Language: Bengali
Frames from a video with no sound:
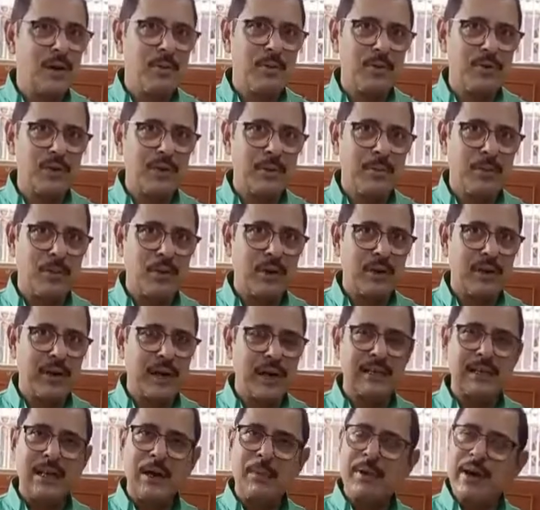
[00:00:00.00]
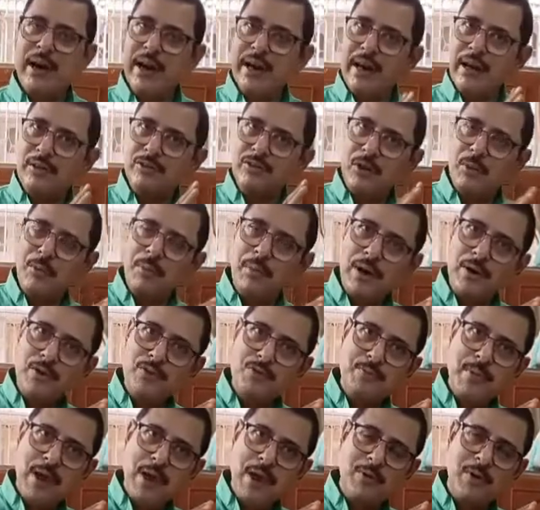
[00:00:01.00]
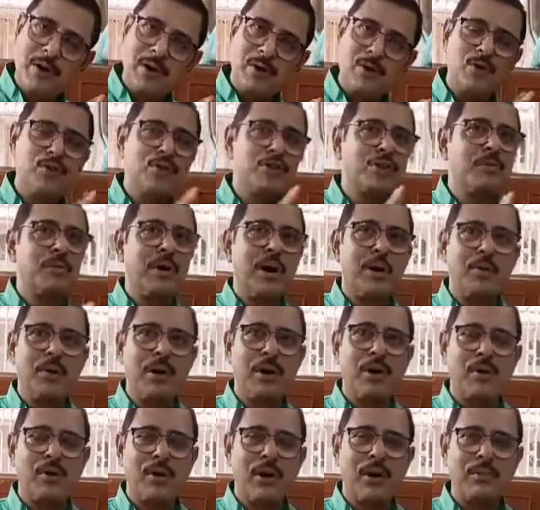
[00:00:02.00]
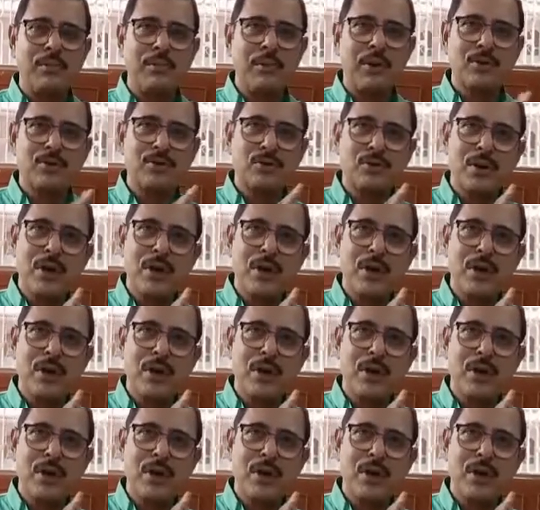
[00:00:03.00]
মধ্যে পড়ে থাকে তখন মানে এটা সব মানুষ ব্যবহার করছে ব্যবহার করার পর